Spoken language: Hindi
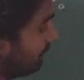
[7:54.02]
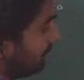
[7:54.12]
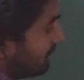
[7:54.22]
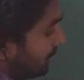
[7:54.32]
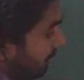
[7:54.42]

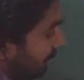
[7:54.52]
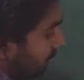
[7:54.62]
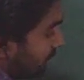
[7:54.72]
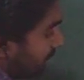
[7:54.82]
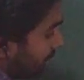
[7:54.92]
पीछे वाले
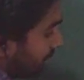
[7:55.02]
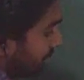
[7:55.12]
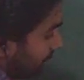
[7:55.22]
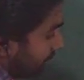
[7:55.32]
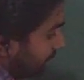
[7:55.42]
कॉर्नर पर
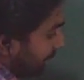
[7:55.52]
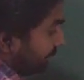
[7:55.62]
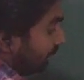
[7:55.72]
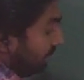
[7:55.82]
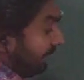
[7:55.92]

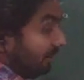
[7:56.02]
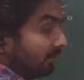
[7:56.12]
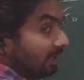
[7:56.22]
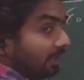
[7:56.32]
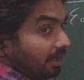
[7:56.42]
जो लाइट
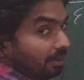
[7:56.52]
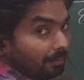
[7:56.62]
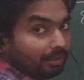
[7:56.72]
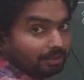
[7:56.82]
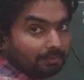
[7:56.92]
बनाया है
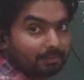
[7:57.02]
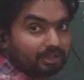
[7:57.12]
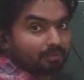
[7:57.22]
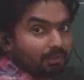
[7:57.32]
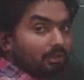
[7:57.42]
मैंने ये
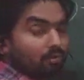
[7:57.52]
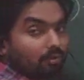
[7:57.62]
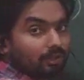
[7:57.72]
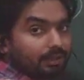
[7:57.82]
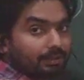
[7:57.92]
पीछे वाला
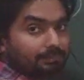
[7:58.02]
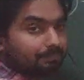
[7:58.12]
कॉर्नर है